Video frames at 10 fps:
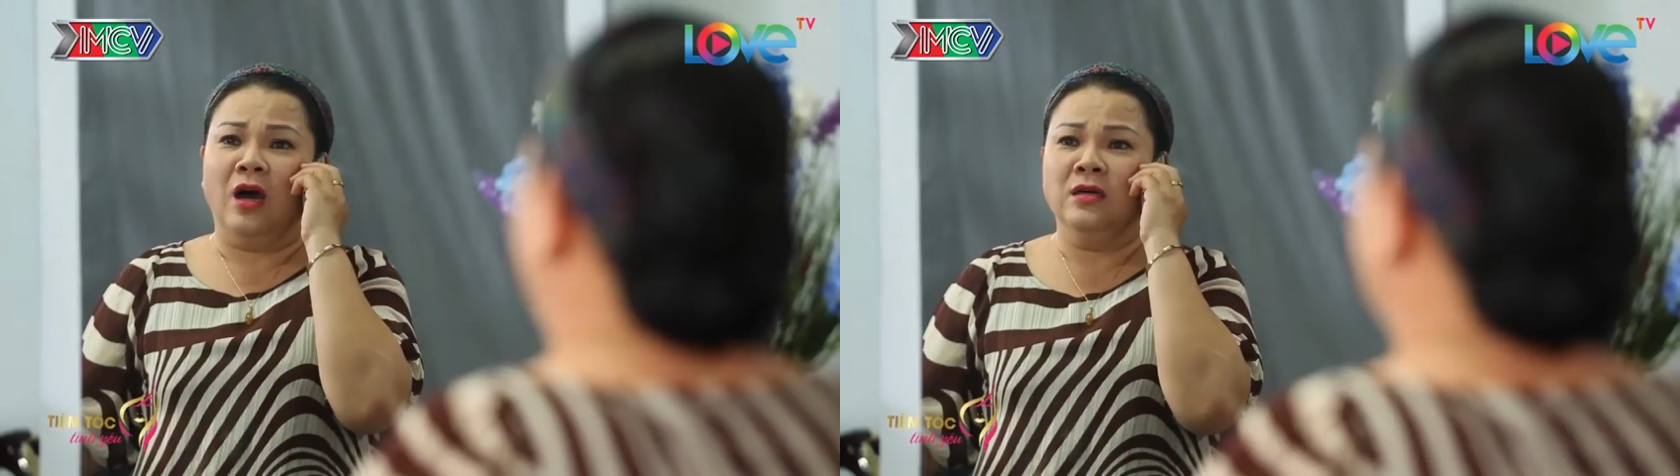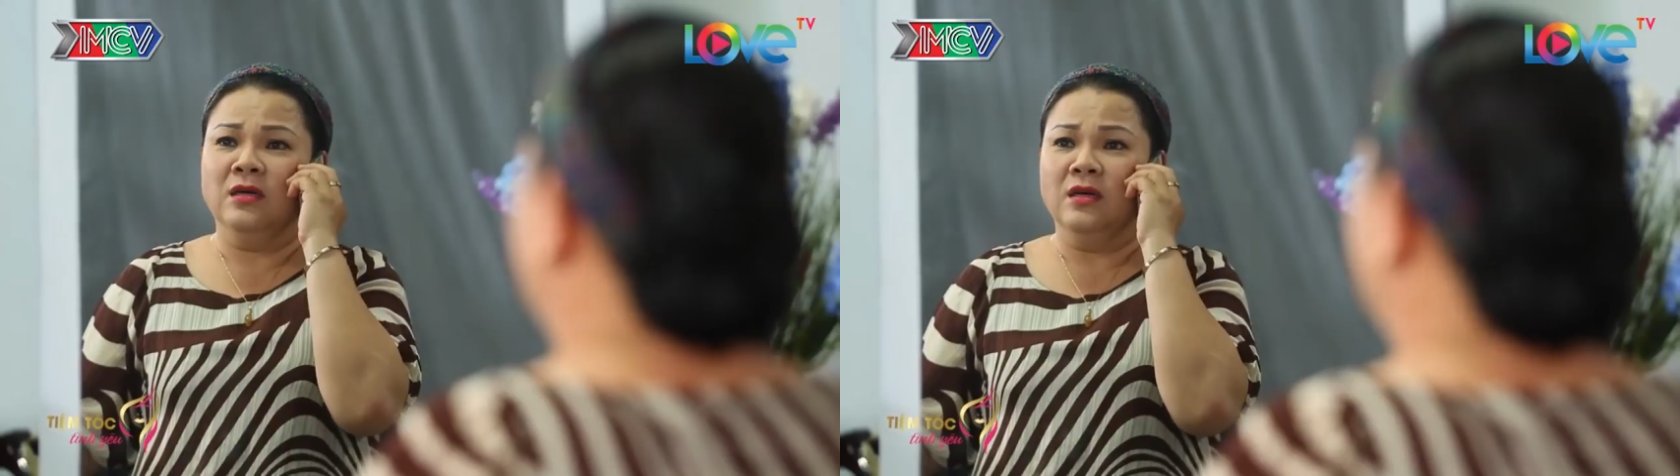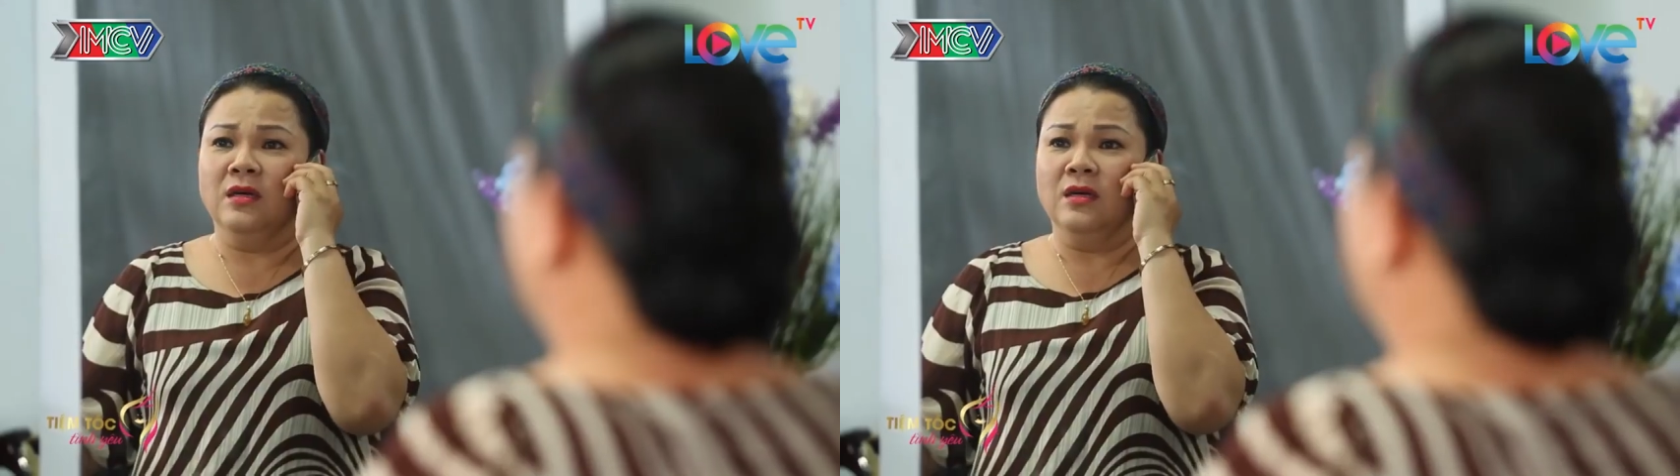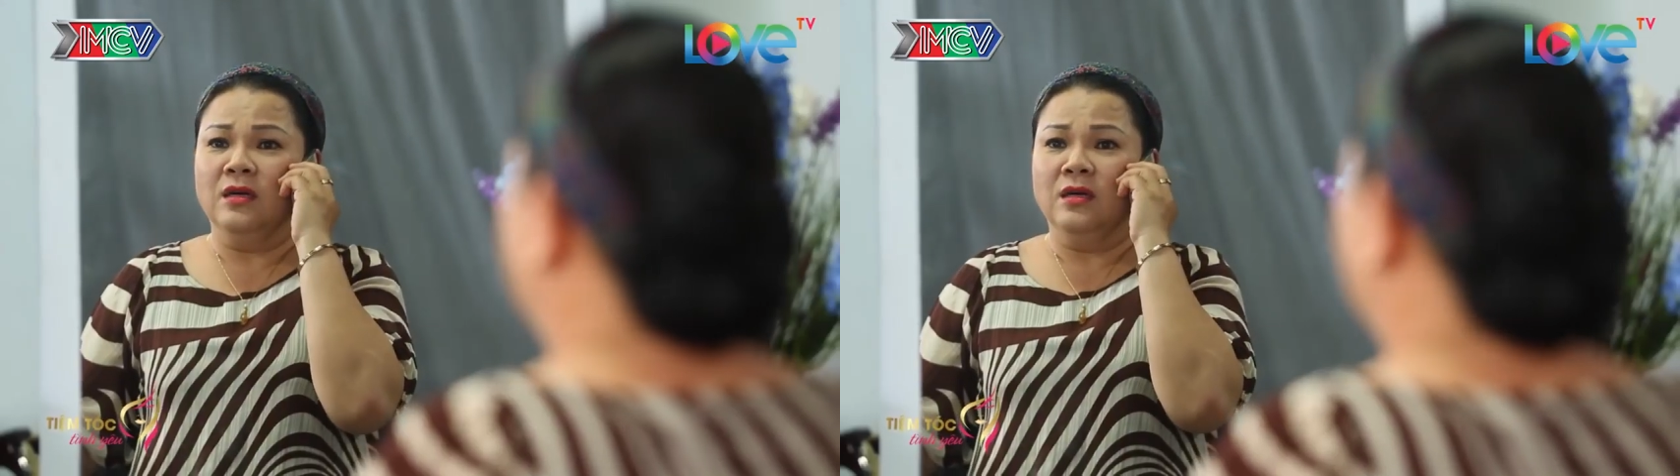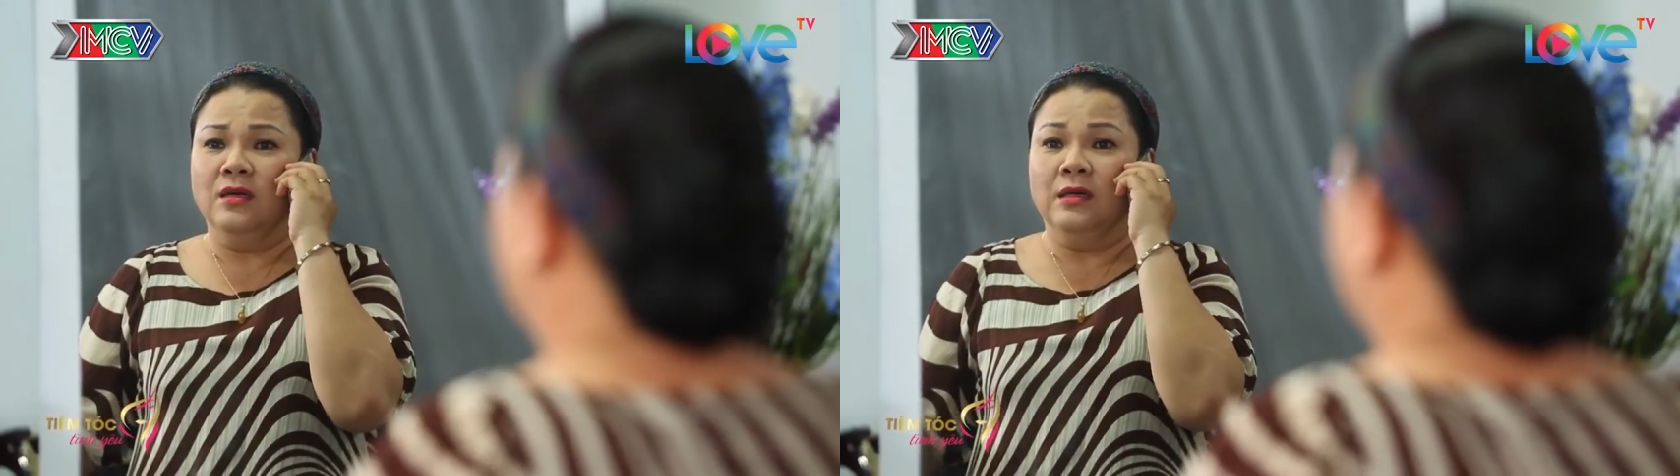con
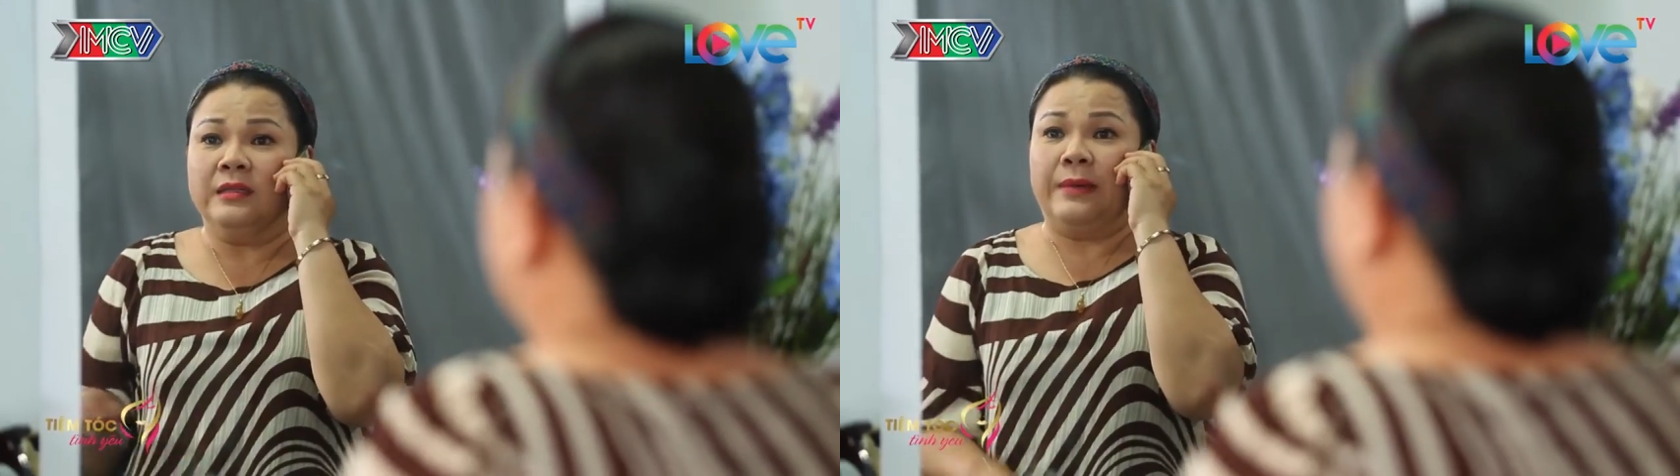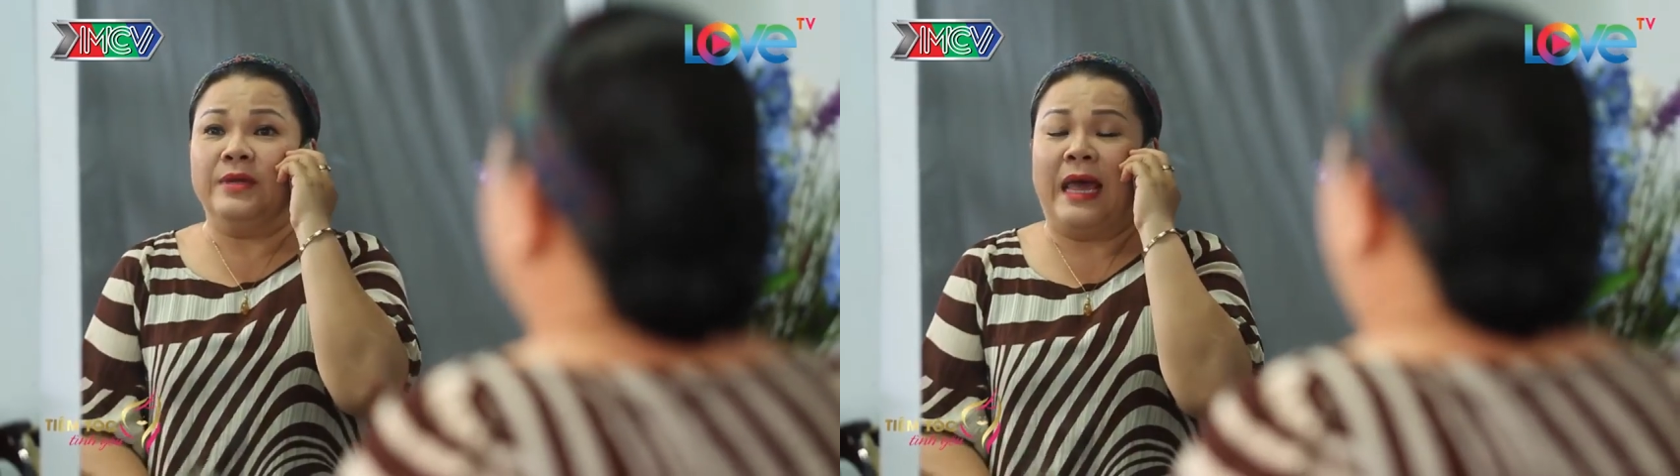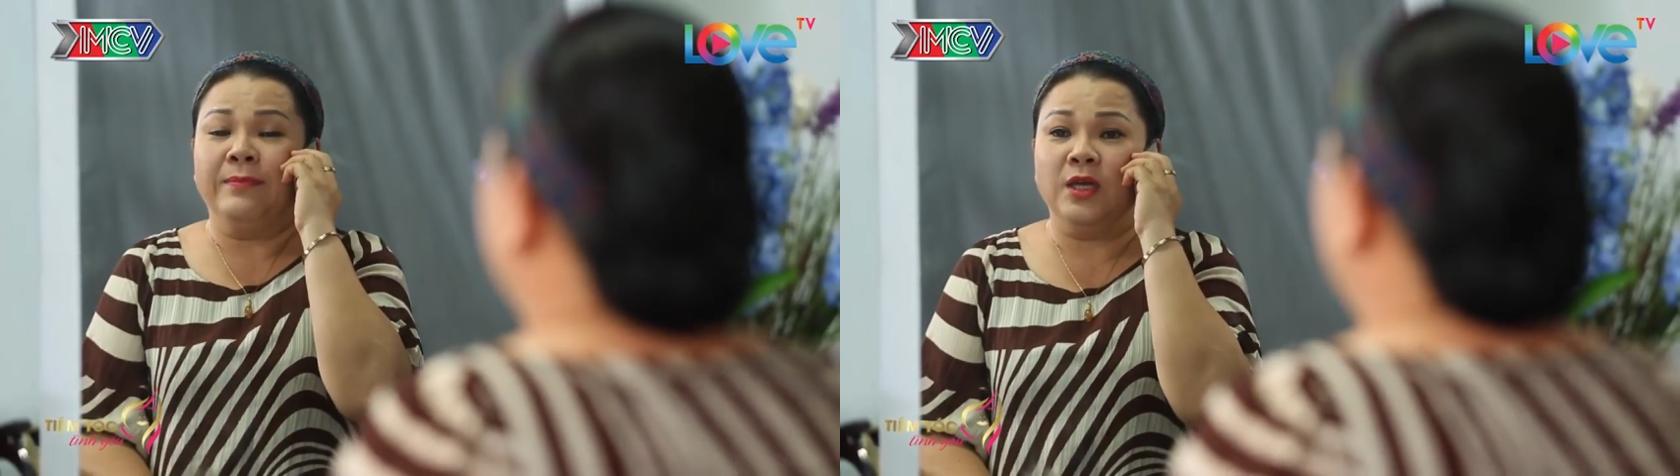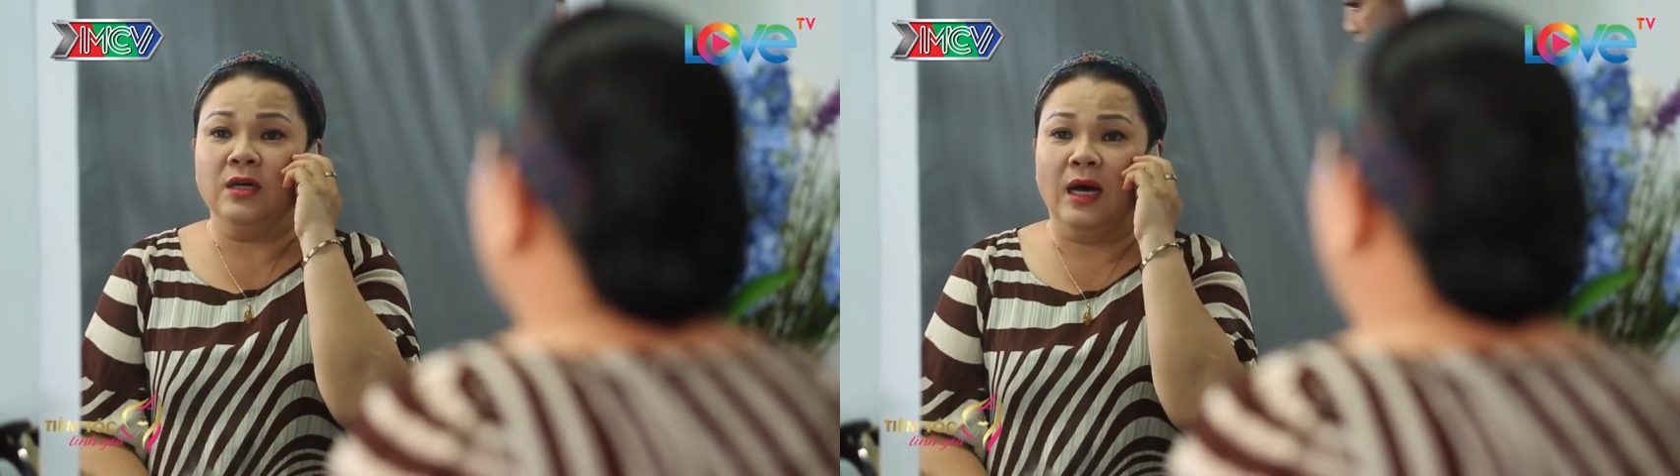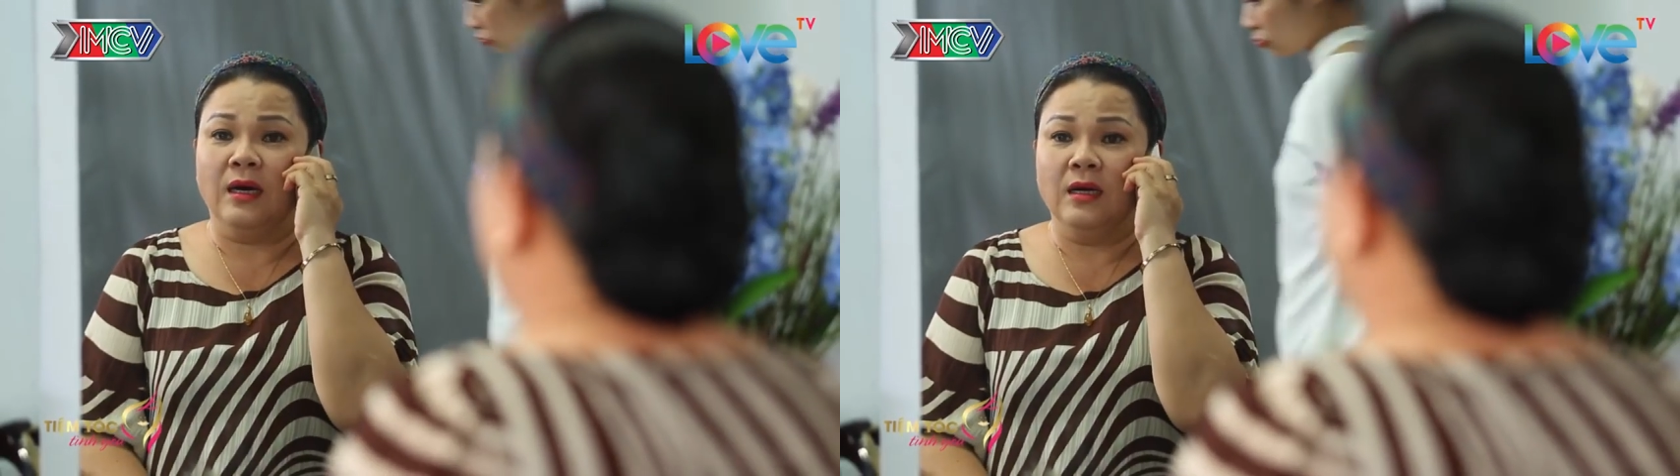Tìm được em
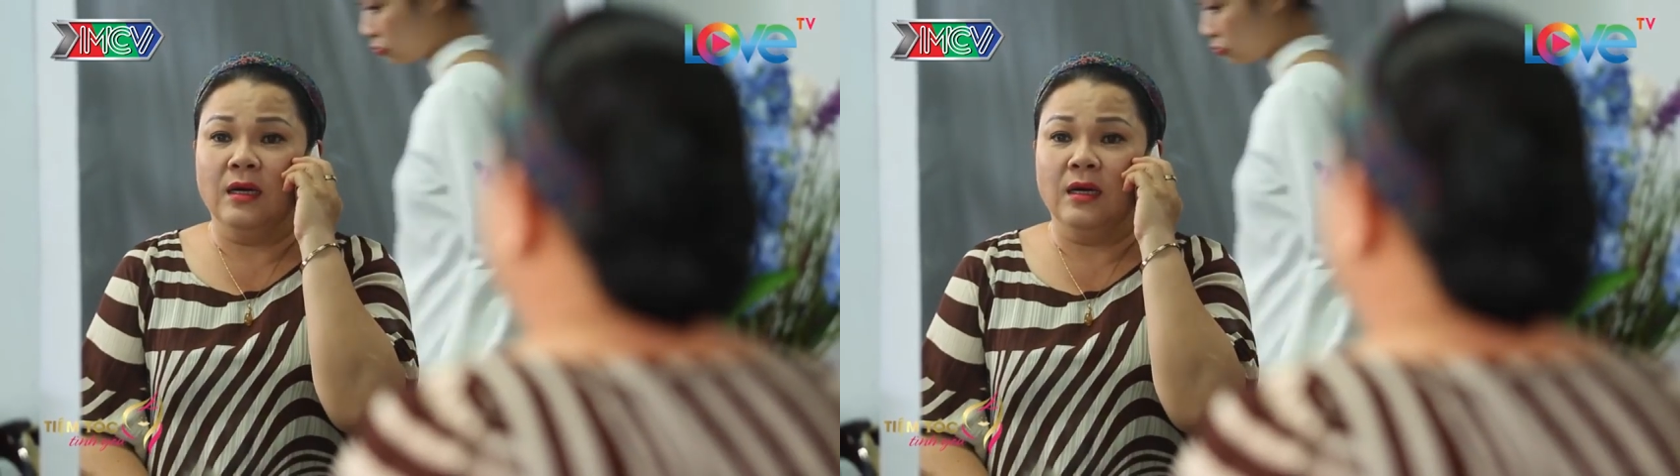chưa